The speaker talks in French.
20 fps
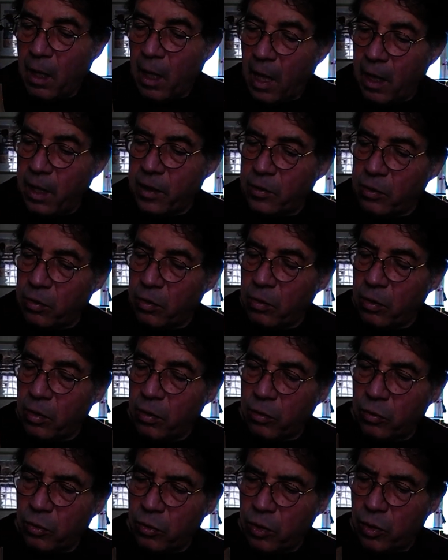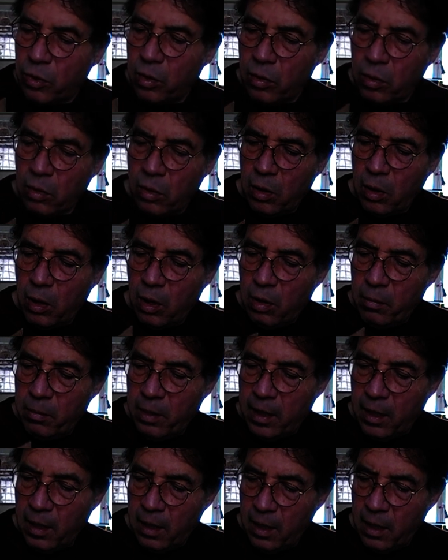Alasco le touchant.
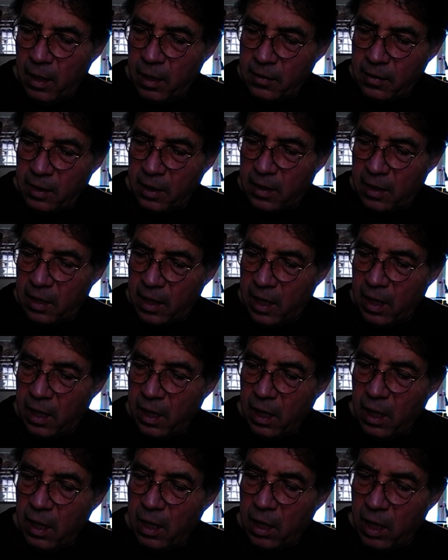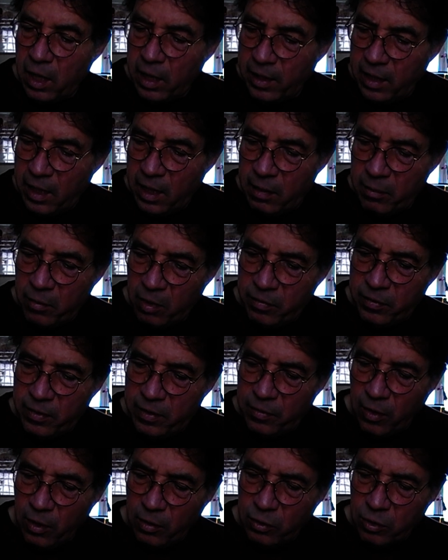Mais c'est qu'il est réellement
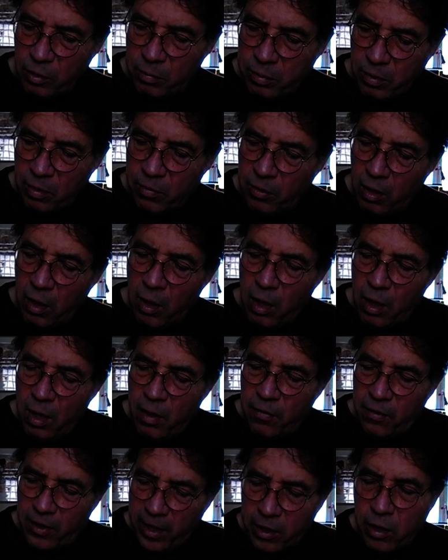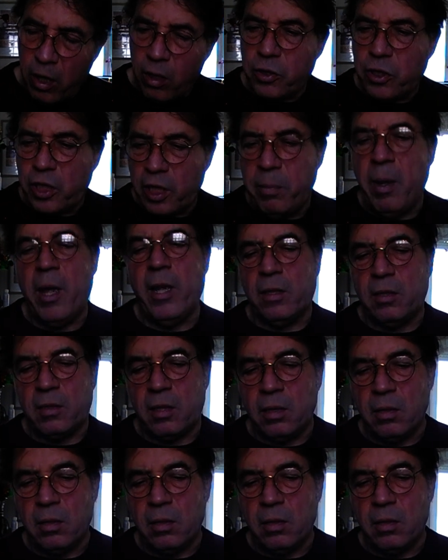vivant, ce pauvre Fligger Gibbet.